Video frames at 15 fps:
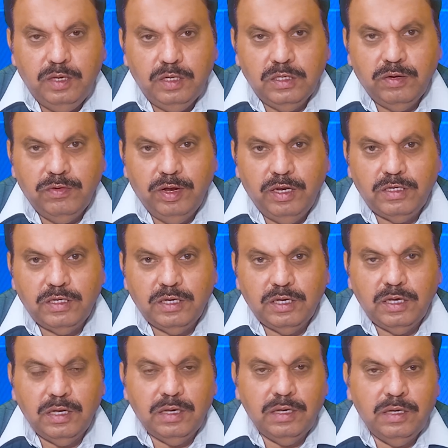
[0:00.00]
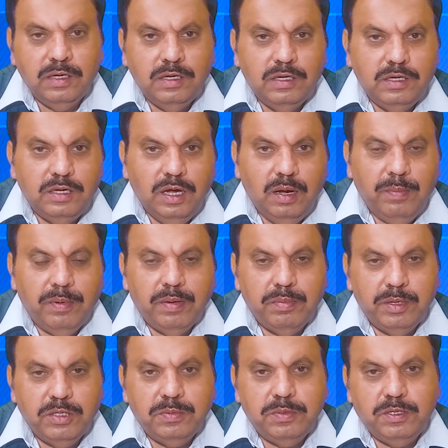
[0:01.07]
इस हवाले से कि यहाँ पर
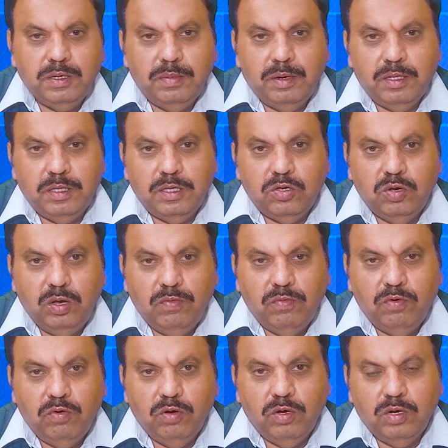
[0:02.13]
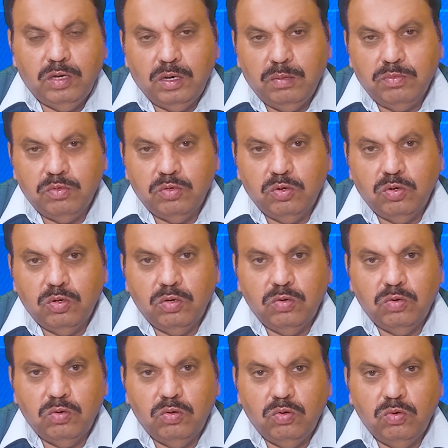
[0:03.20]
मजहबी जमातें जो हैं वो कमज़ोर
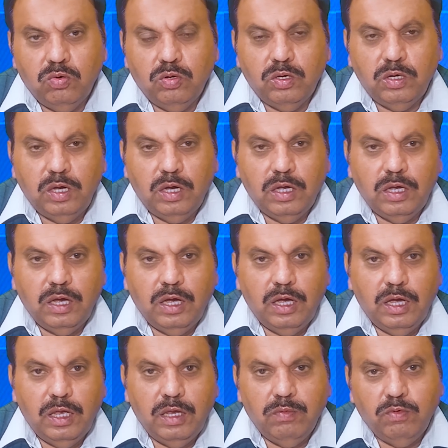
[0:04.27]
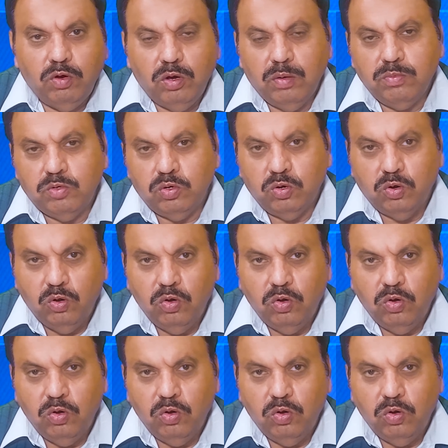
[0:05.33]
उनको किया गया है ये वो कमज़ोर